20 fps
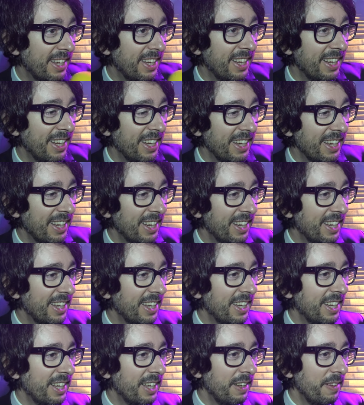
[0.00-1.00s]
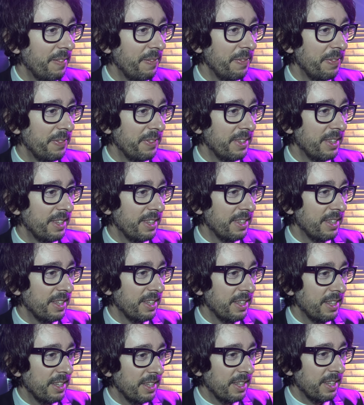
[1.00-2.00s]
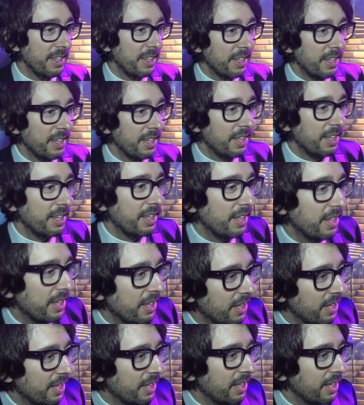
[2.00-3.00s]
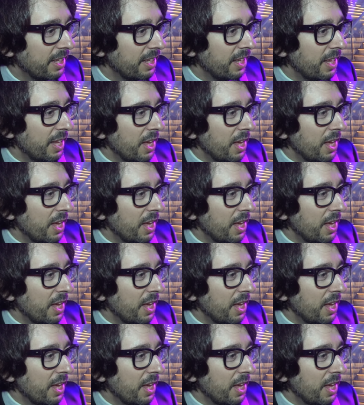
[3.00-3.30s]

¿Y qué te parece que esté detrás de una mercería?